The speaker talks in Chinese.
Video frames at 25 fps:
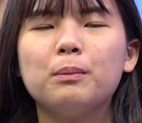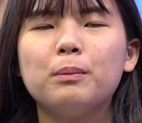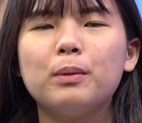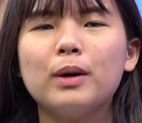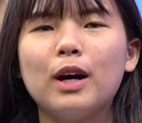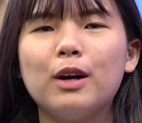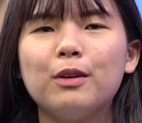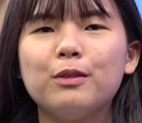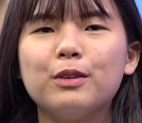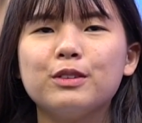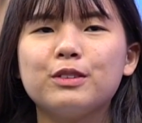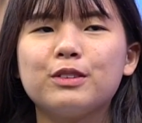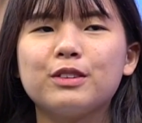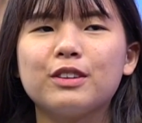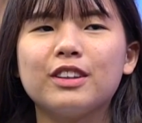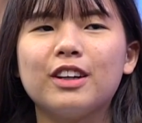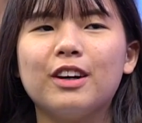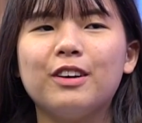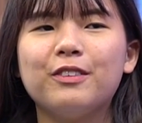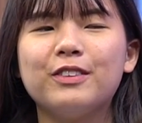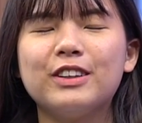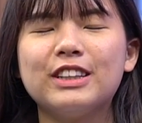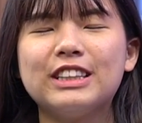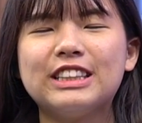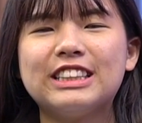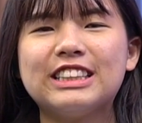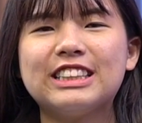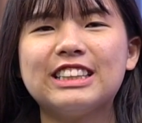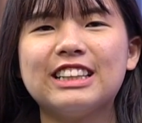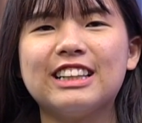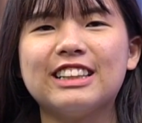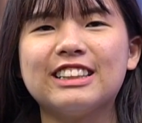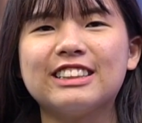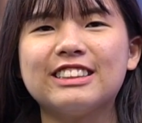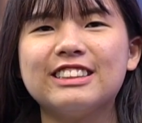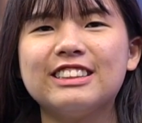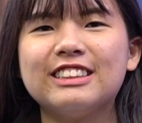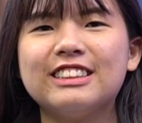不然，我觉得我以
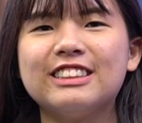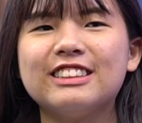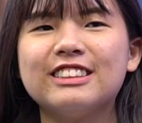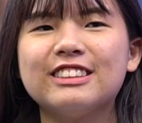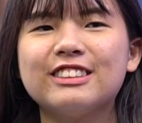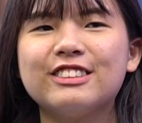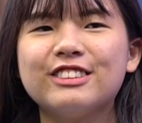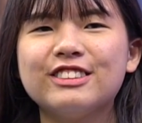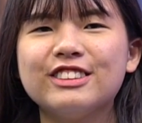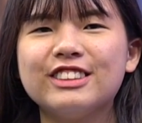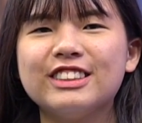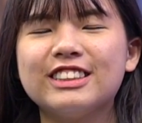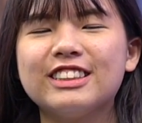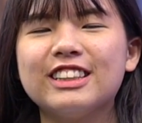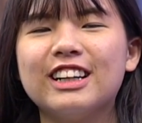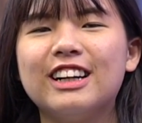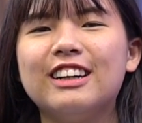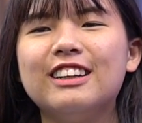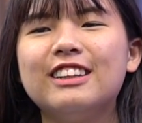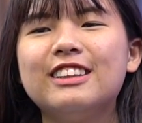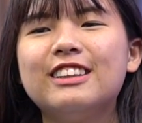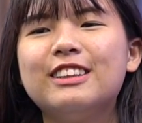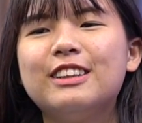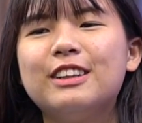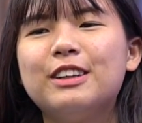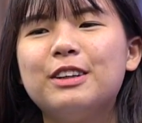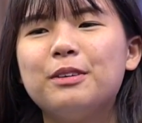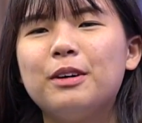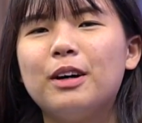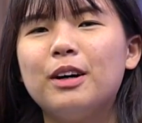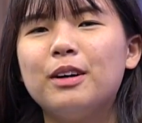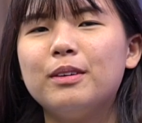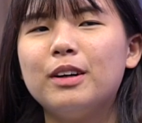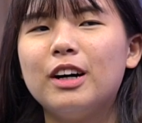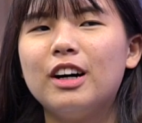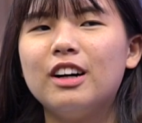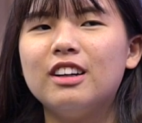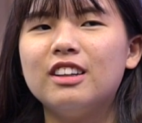前一是一个，
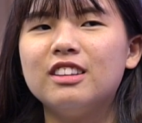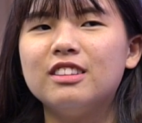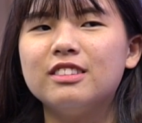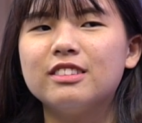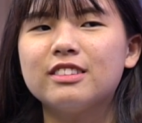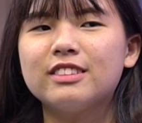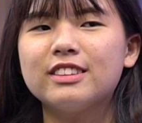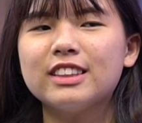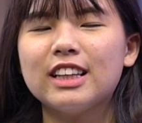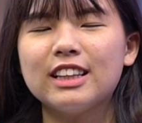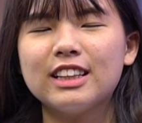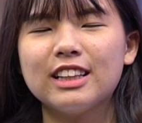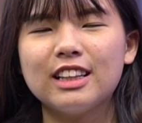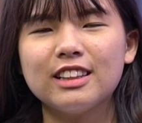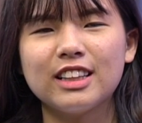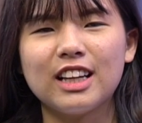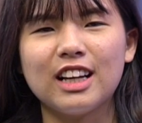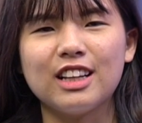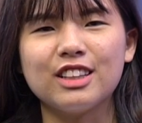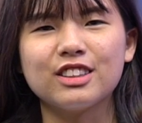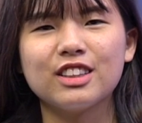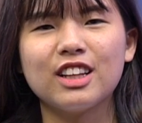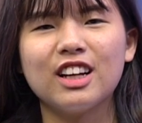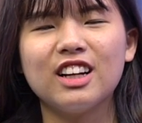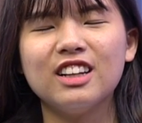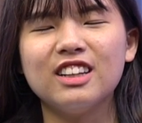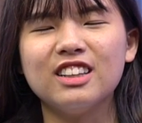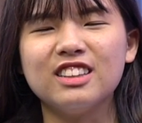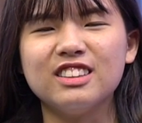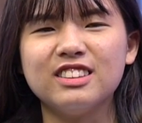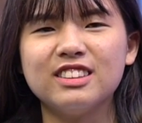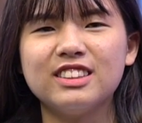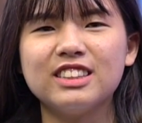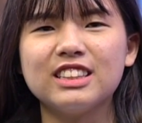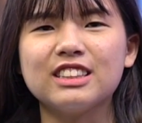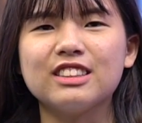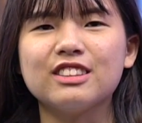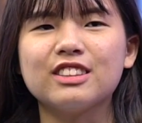嗯，在他台上
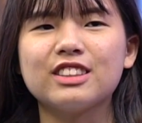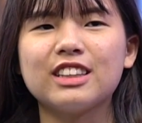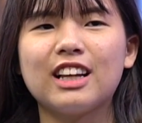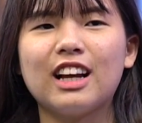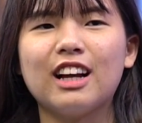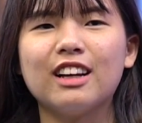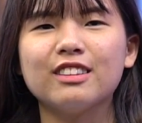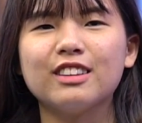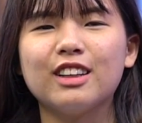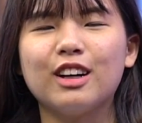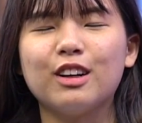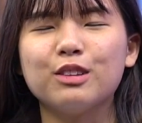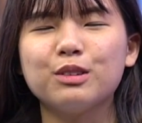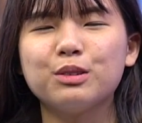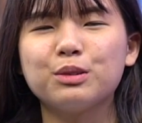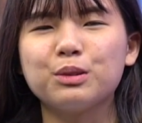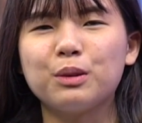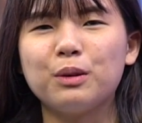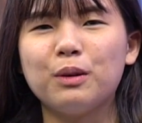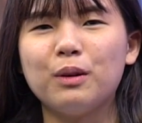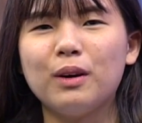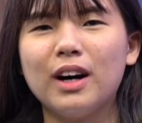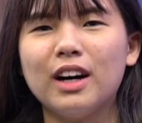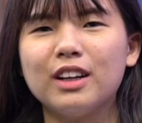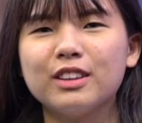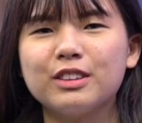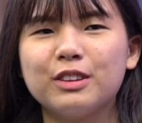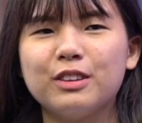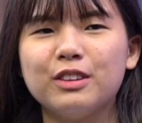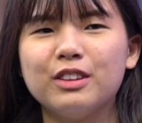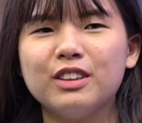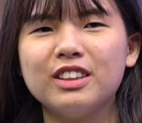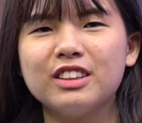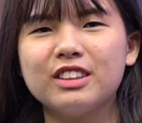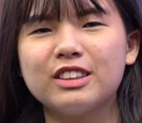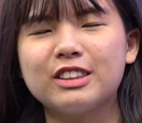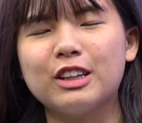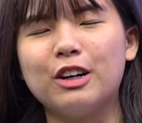很紧张，然后说话都
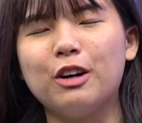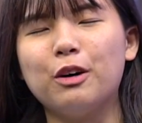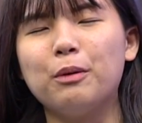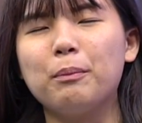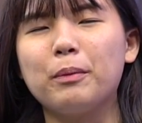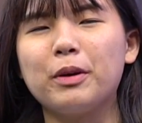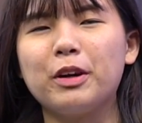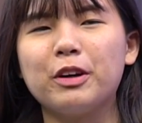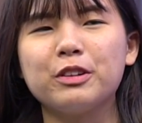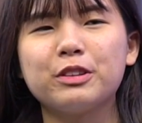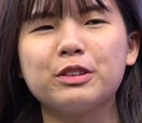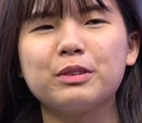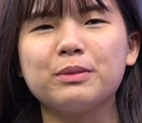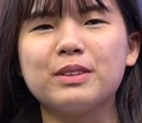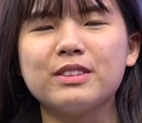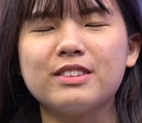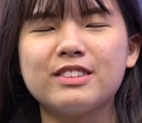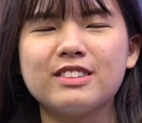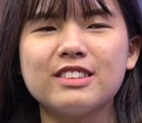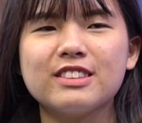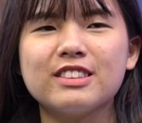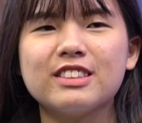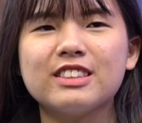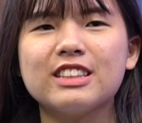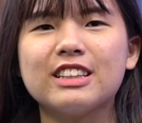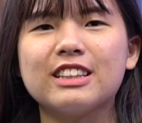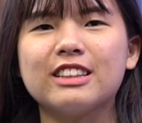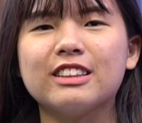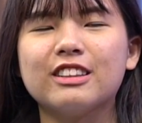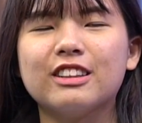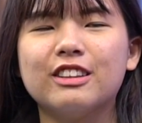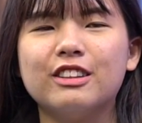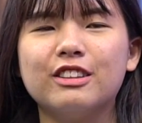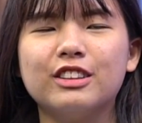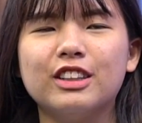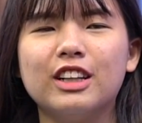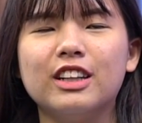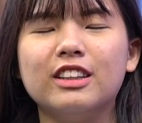会抖，没有什么自信
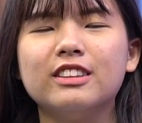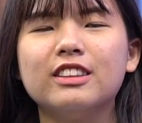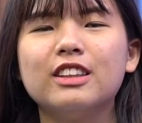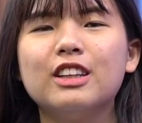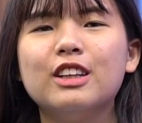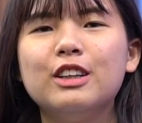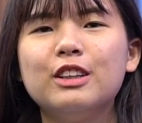的人。